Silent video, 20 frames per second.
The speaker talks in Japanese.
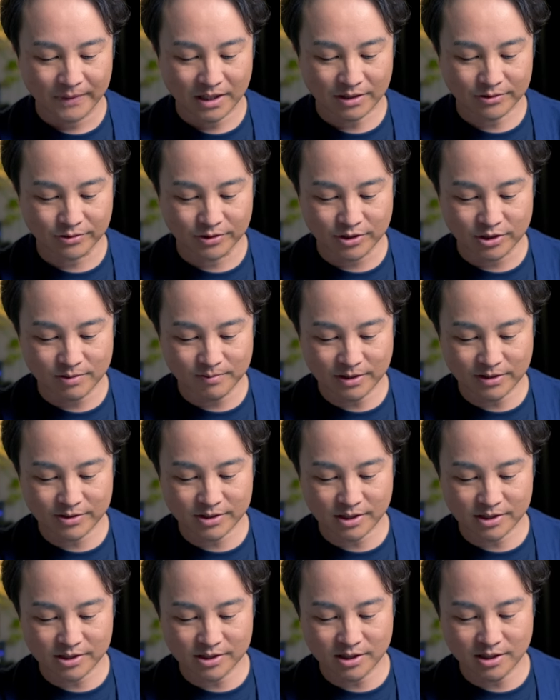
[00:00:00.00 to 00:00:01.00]
あと昼間
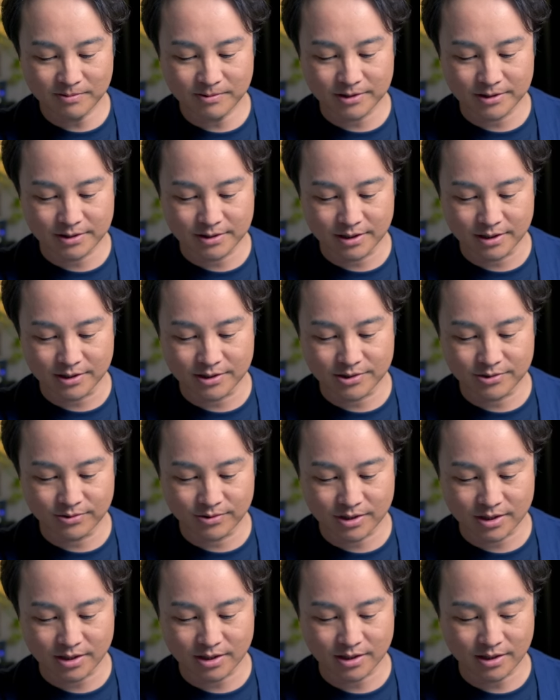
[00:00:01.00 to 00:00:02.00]
の写真でもですね、一
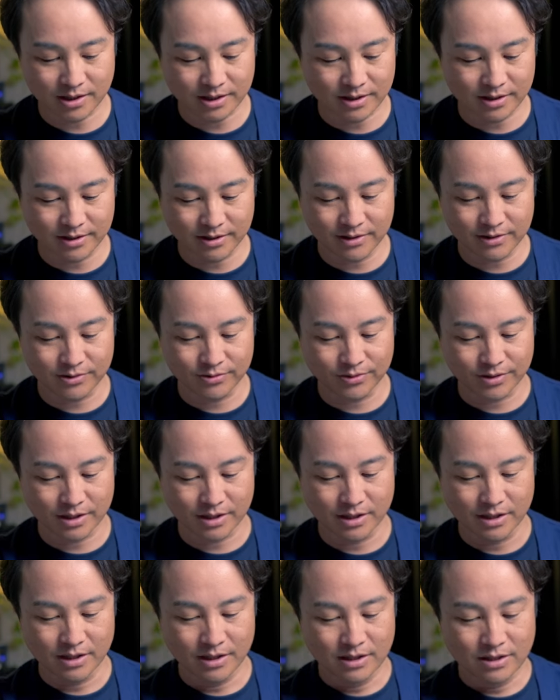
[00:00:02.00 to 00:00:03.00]
応切り替えられるよう
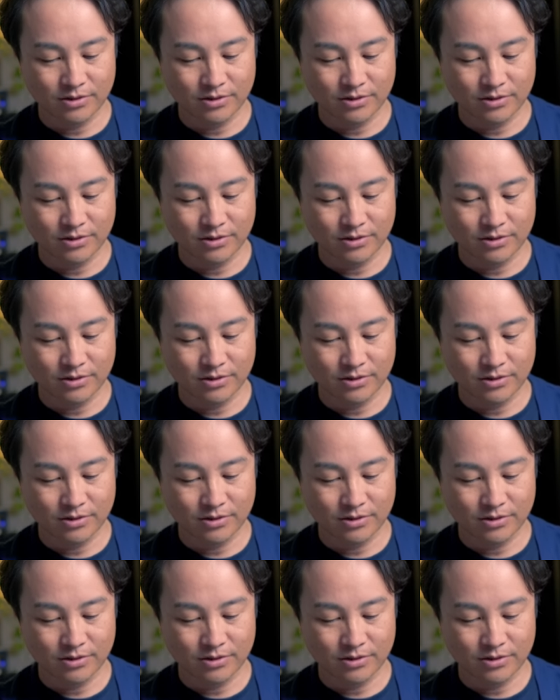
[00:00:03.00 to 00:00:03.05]
に、